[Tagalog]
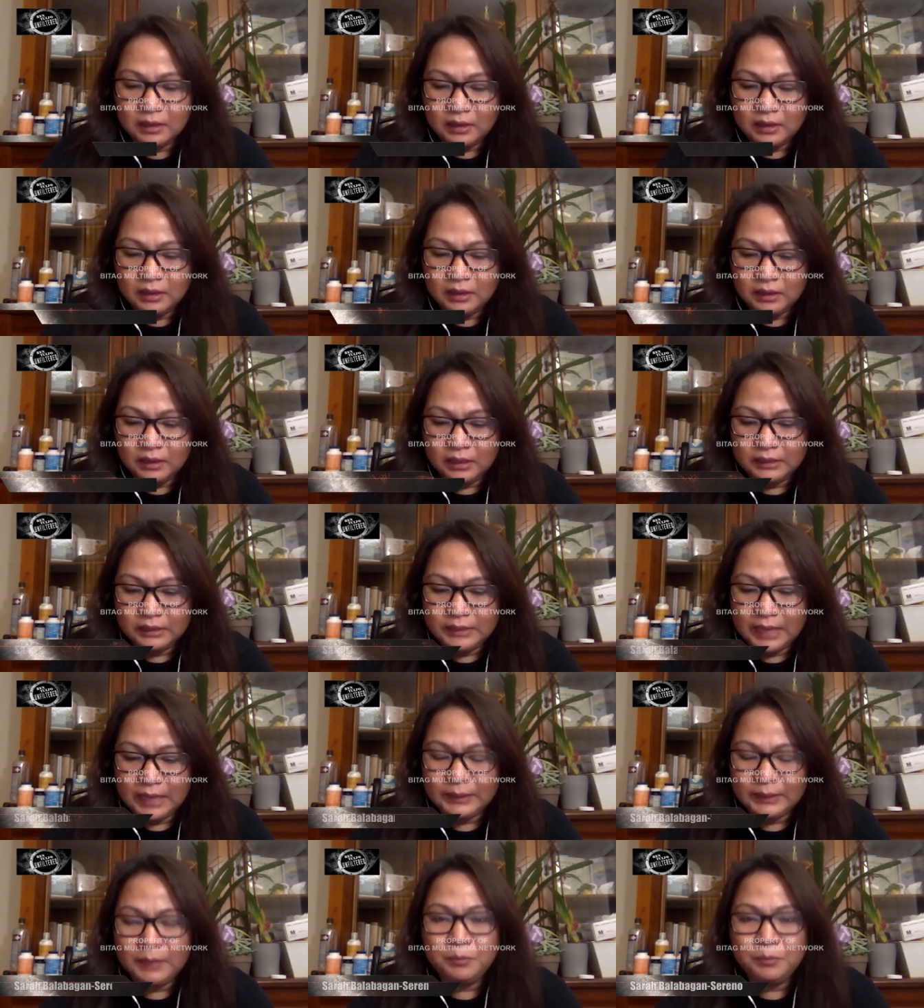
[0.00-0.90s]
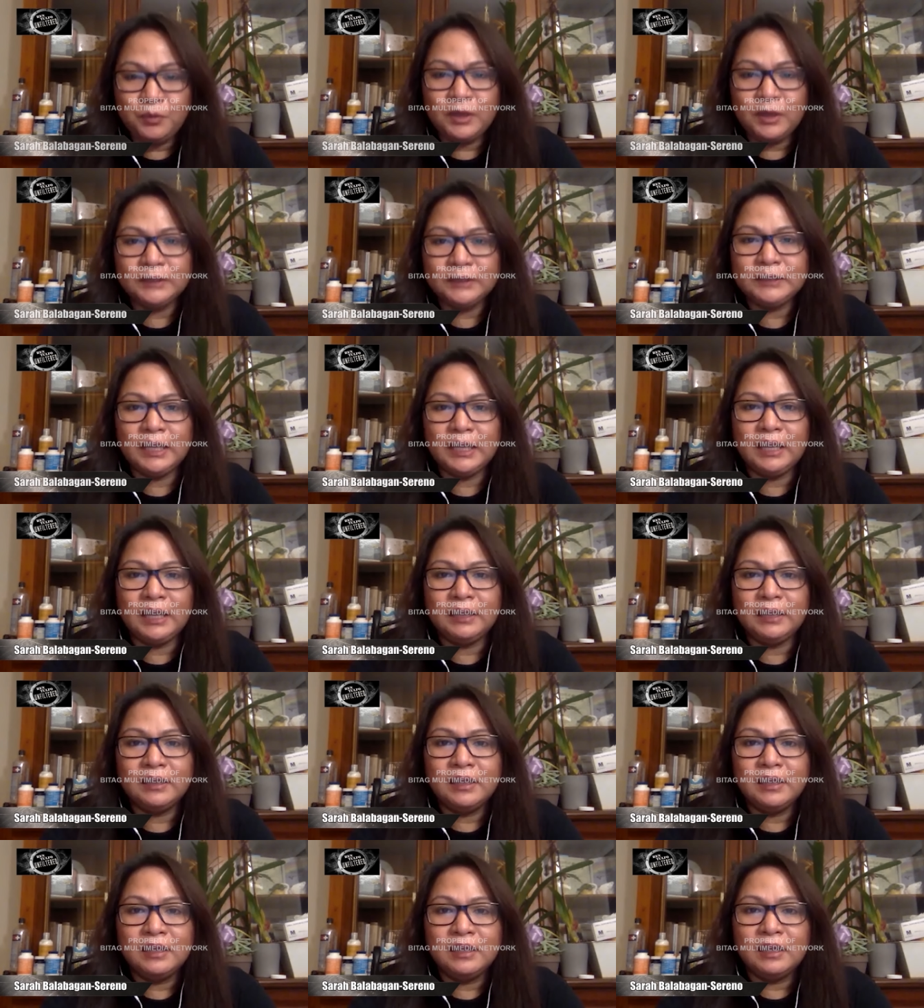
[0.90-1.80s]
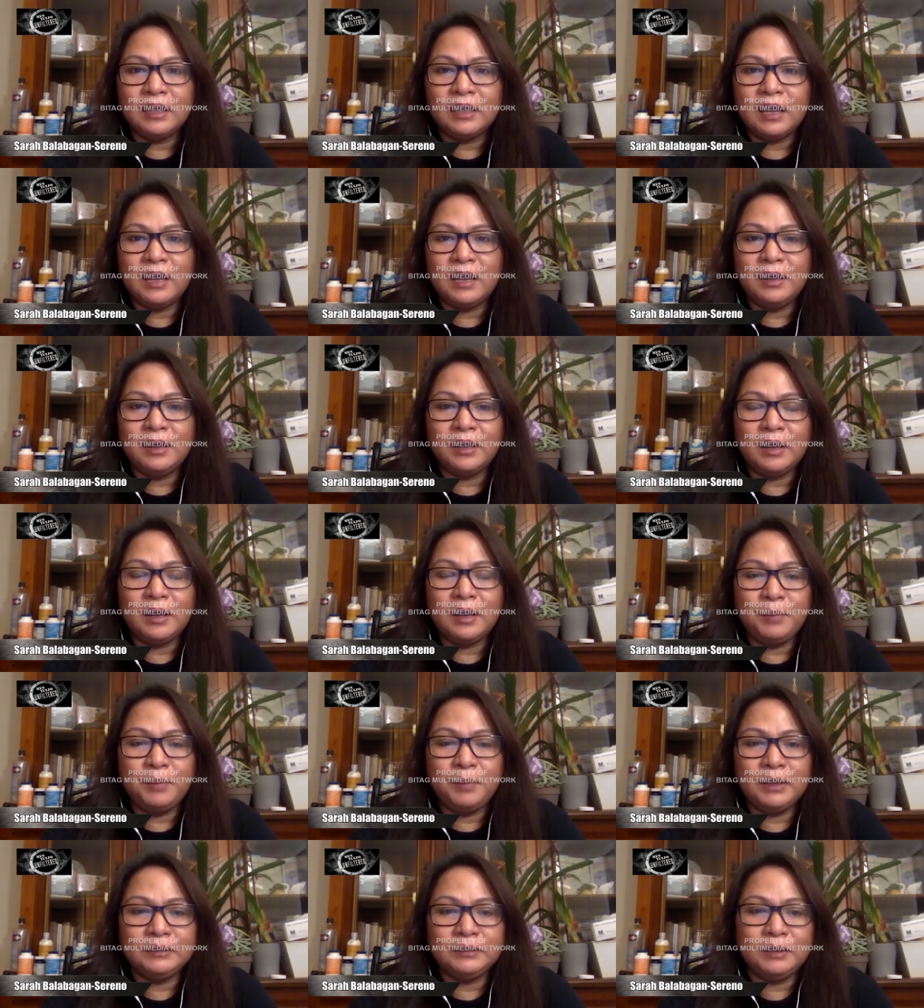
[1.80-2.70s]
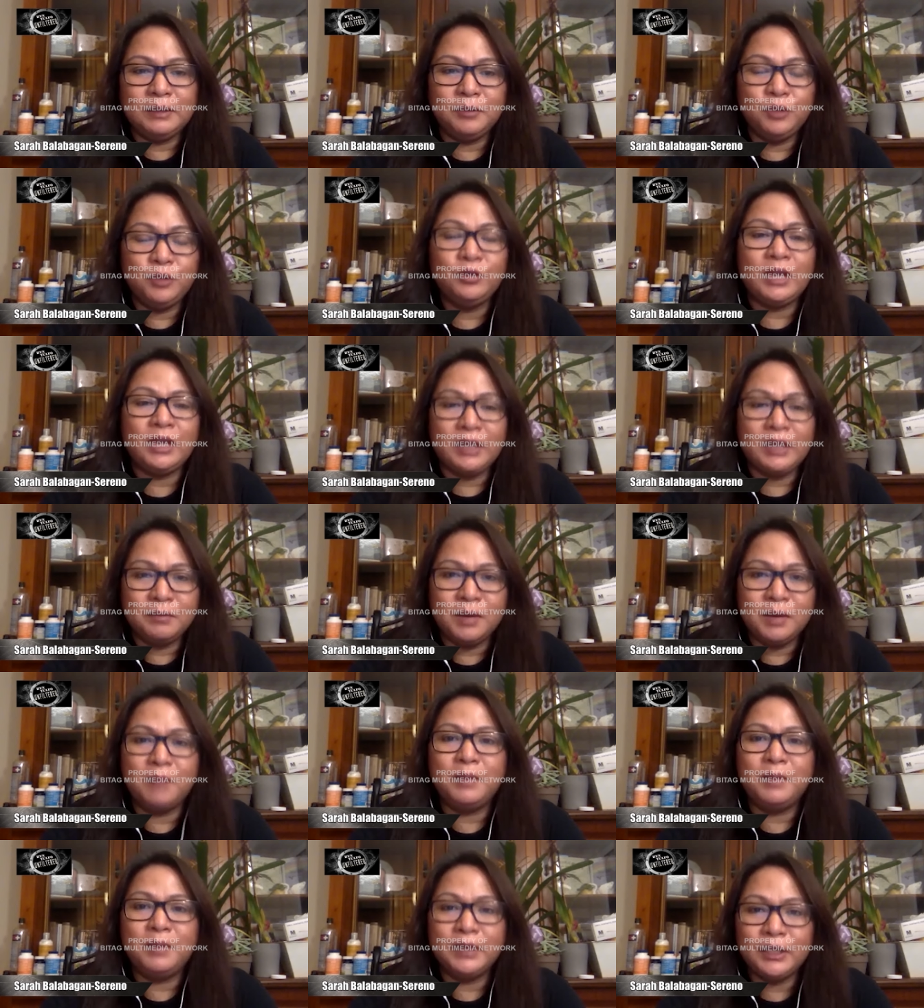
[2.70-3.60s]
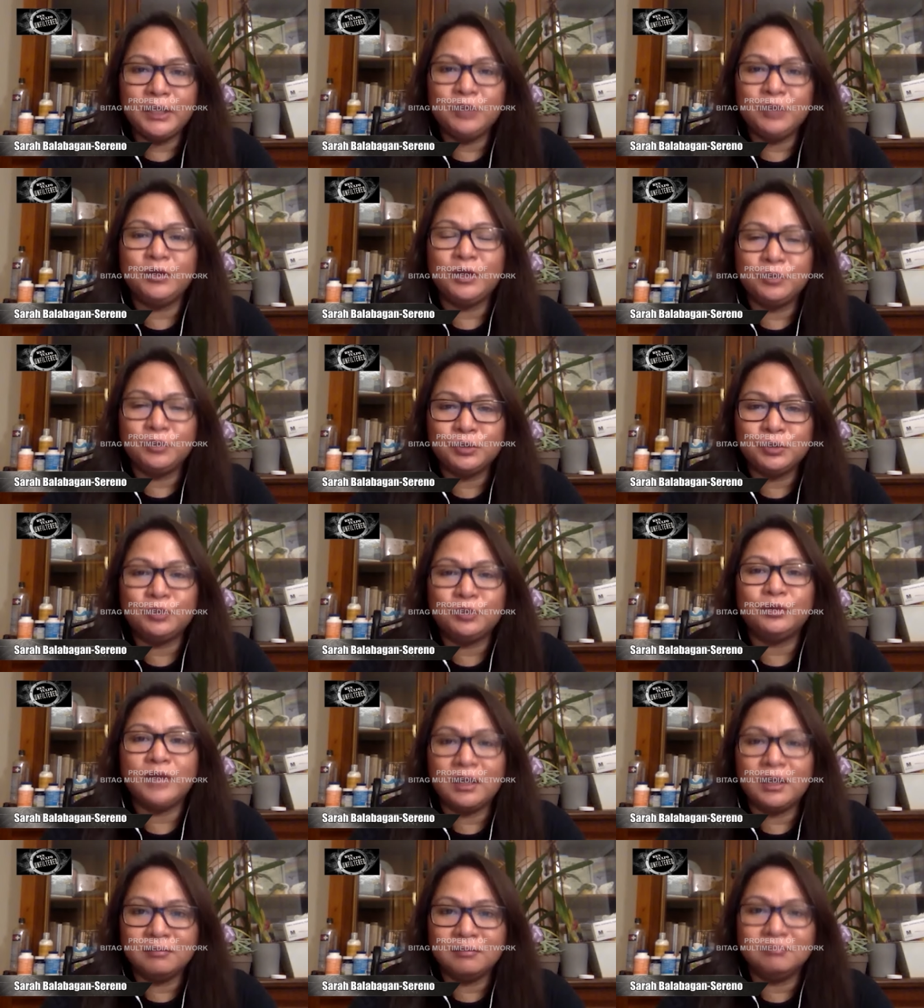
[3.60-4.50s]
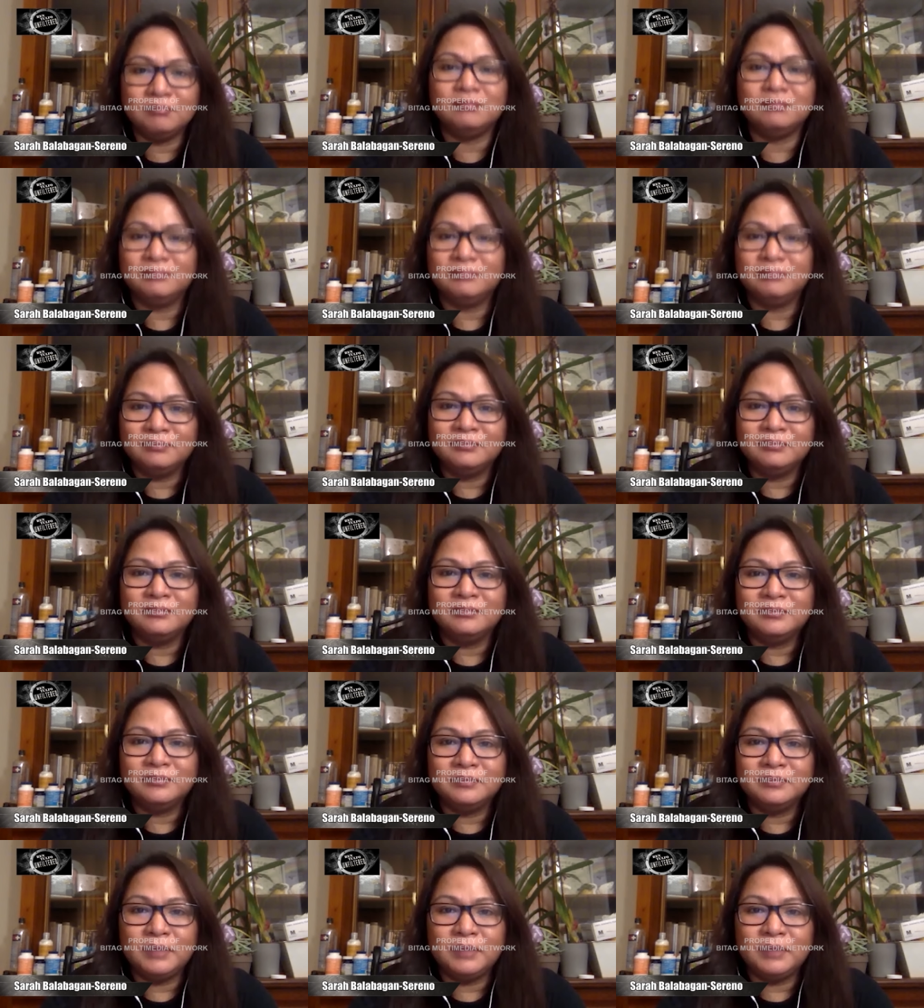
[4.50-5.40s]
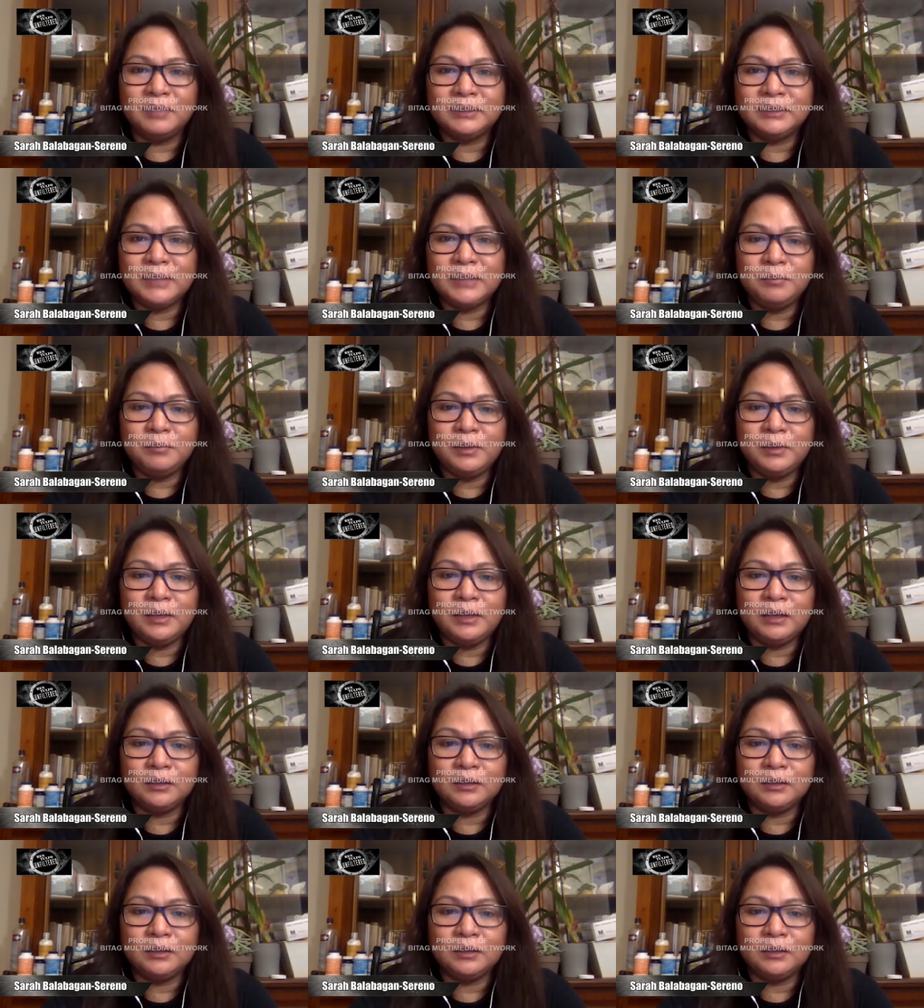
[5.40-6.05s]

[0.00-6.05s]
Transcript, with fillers: Uh, dati po kasi, kapag, yun nga, nababanggit ko na gusto ko nang magsabi ng